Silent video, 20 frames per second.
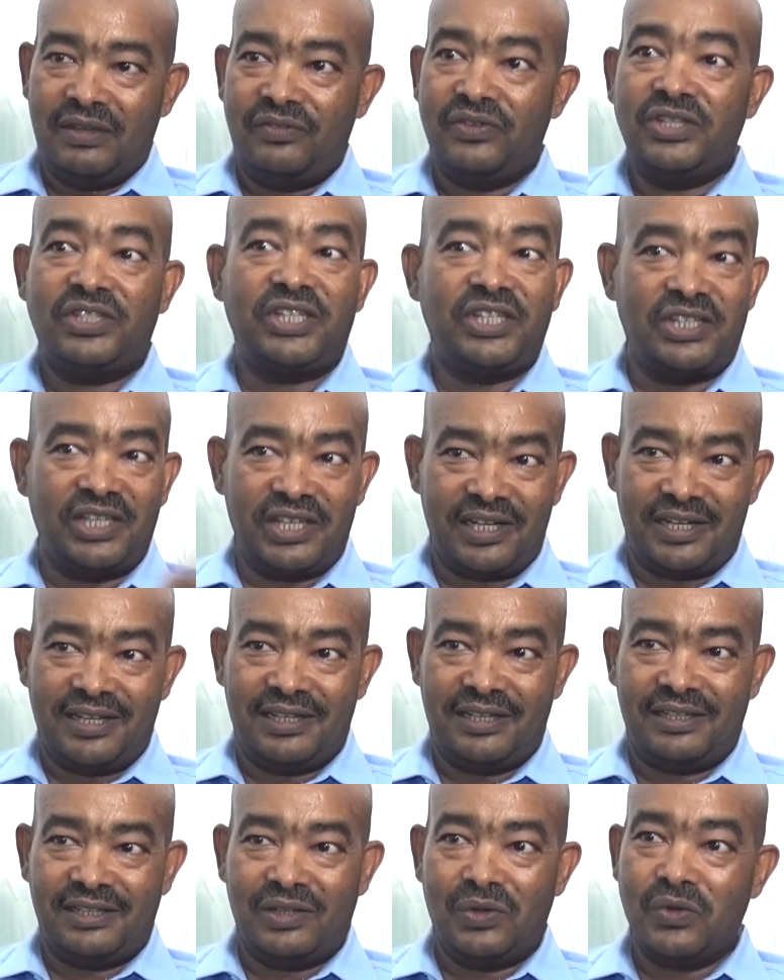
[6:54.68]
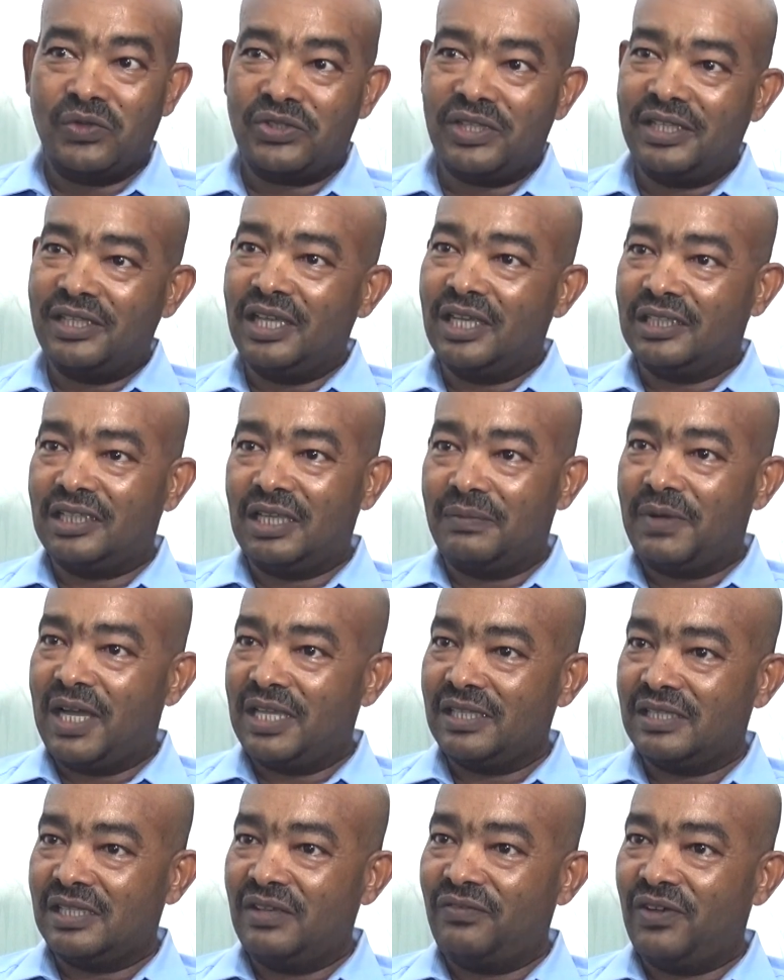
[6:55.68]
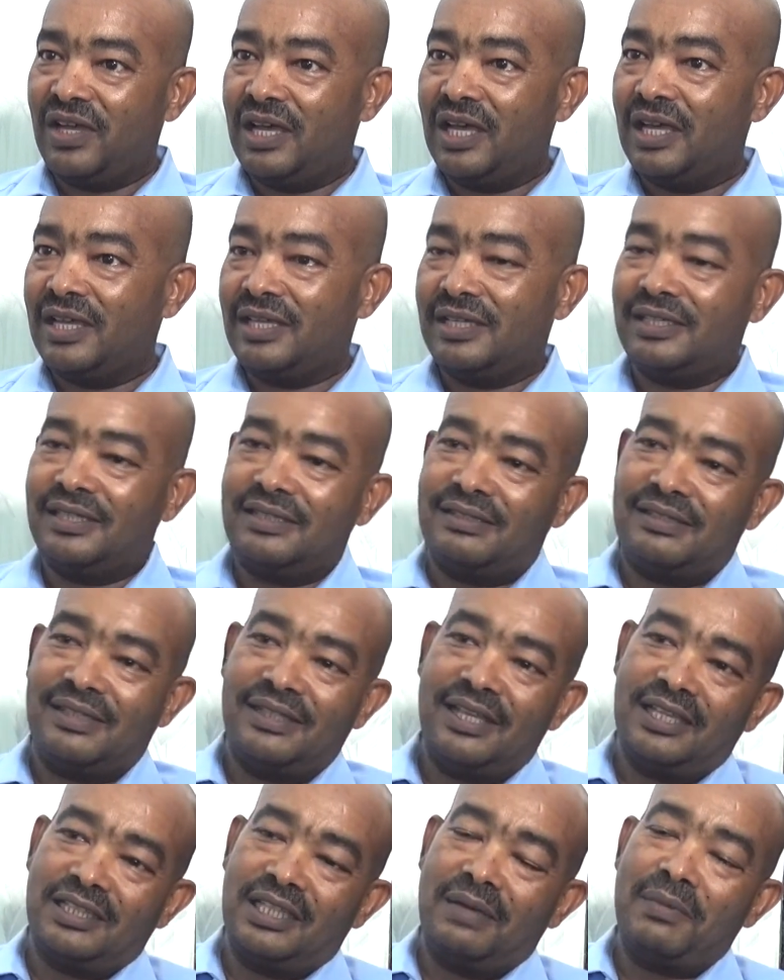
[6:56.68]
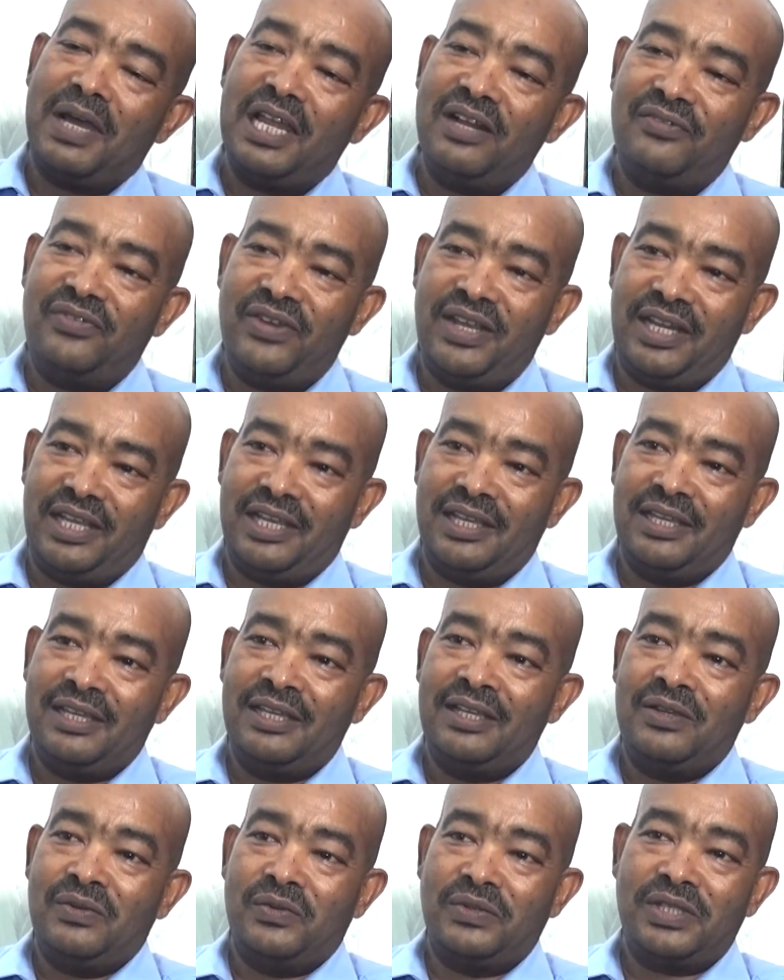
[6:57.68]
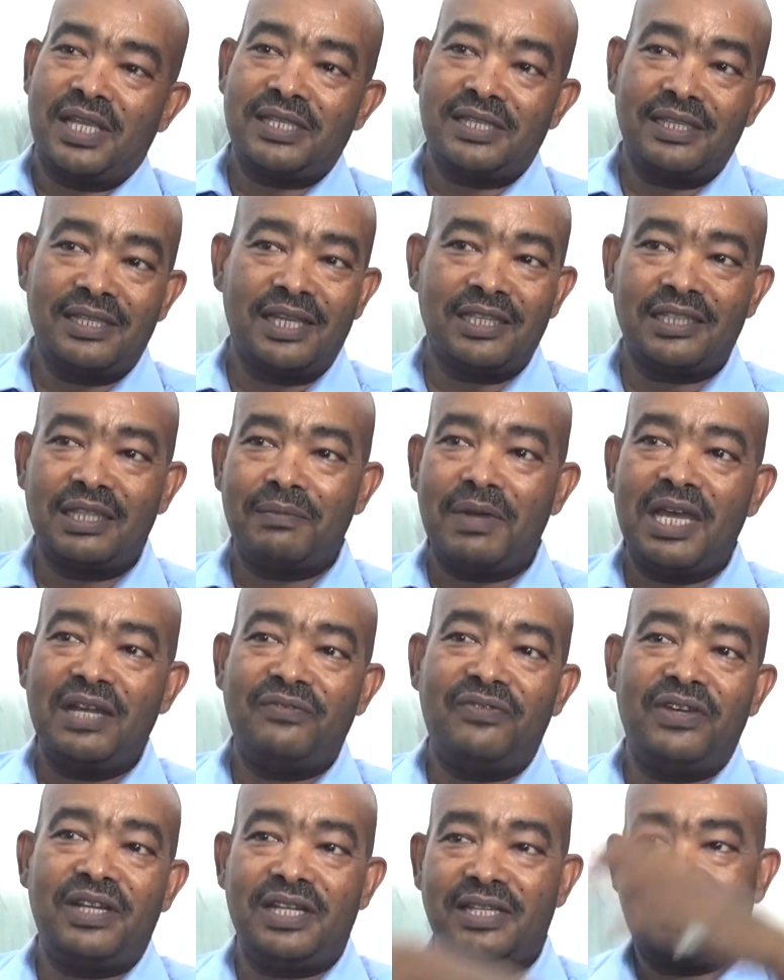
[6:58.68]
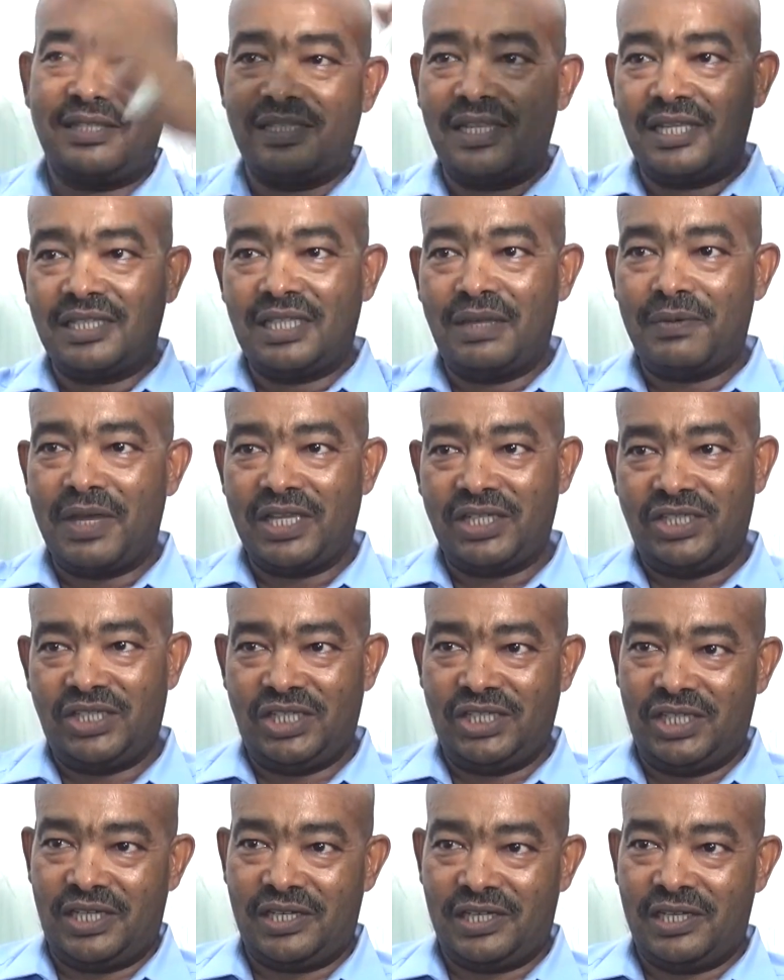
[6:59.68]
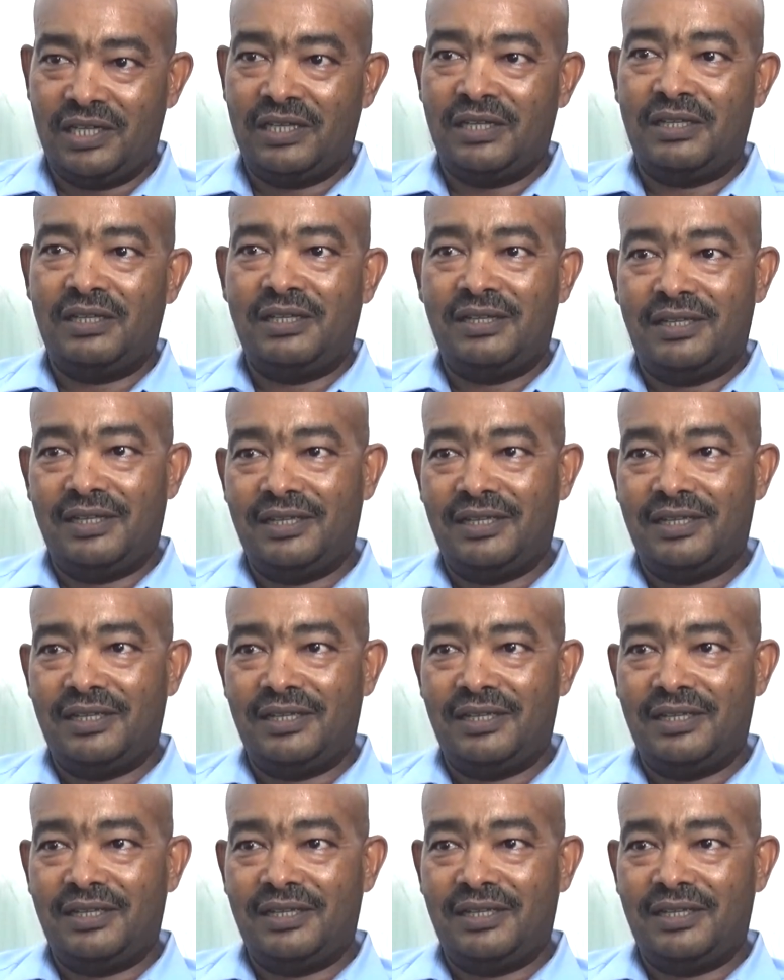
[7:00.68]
في شجره لو صدقت مع الصفقه صدقت مع الفرع صح. اذا صدقت مع الفرع صدقت مع الشجره صح.